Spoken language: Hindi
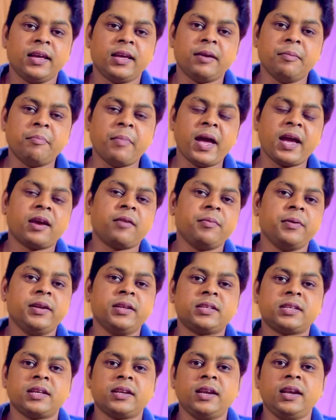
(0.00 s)
कि मैक
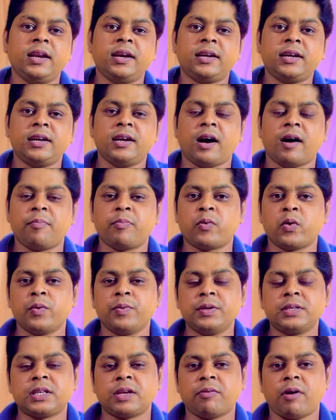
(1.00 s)
विनी से रिलेटेड आप कोई
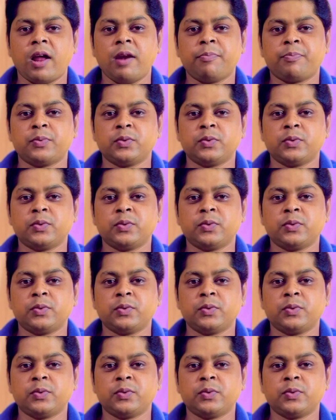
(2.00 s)
भी सवाल